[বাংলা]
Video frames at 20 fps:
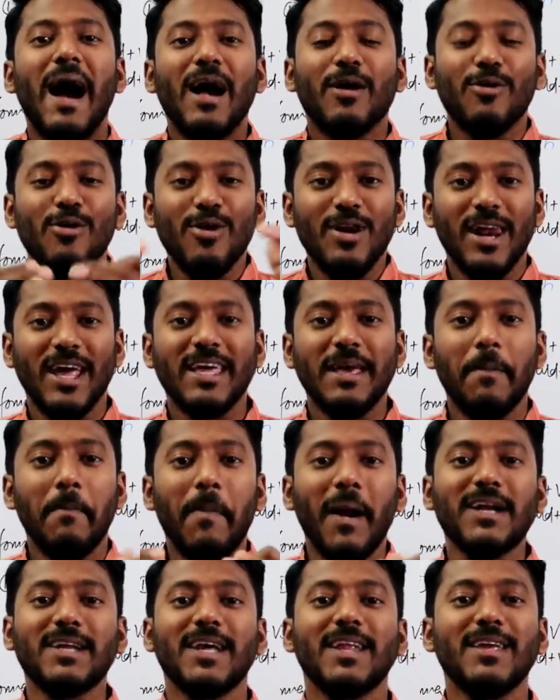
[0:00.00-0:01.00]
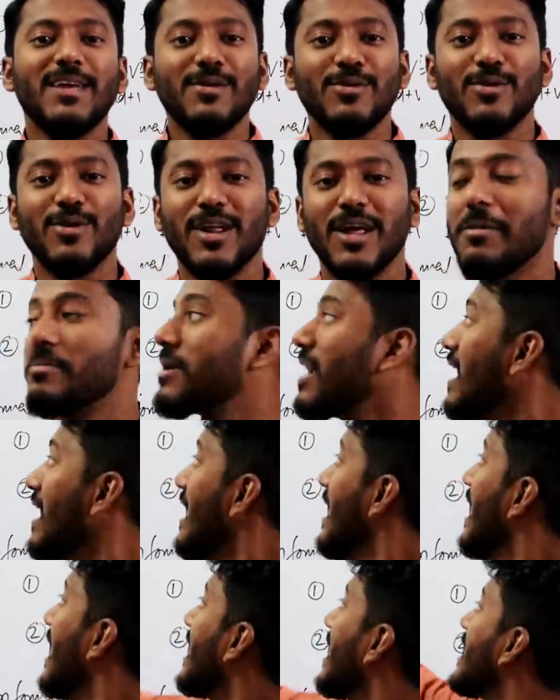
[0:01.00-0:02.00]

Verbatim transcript: মাখন লাগে বাটারিং করে আমরা